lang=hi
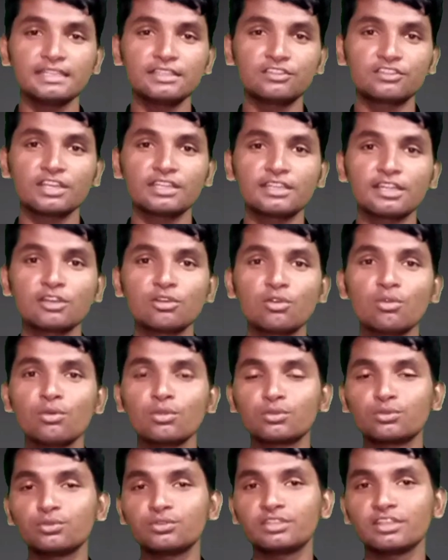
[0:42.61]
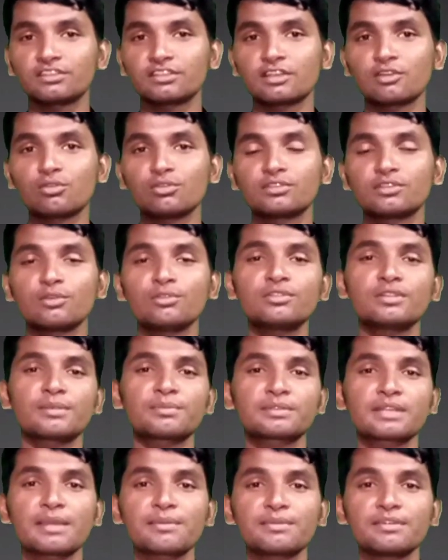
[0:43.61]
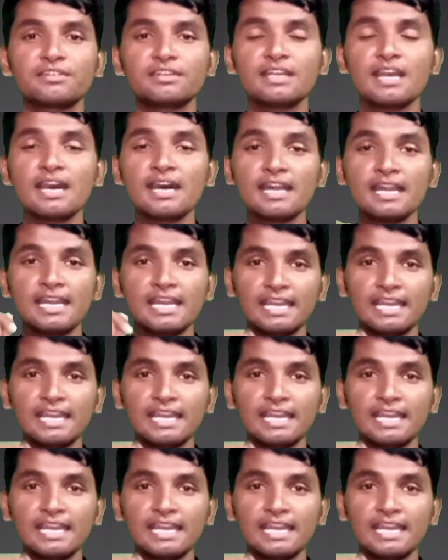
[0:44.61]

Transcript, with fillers: इस चैनल को और दूसरे चैनल को ज़रूर सब्सक्राइब कीजिएगा